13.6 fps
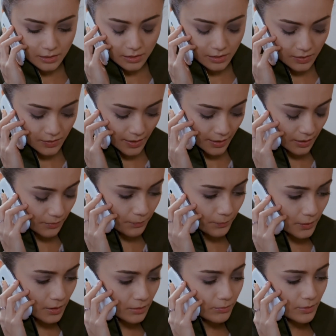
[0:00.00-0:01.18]
şey
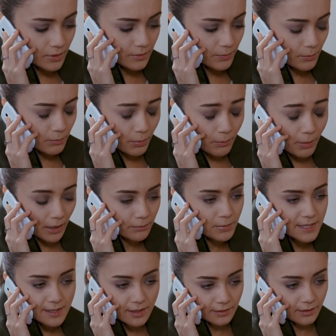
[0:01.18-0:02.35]
ben bir
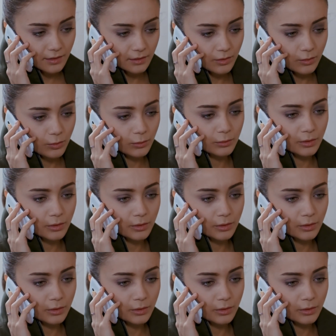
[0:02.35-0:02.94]
saate kadar orada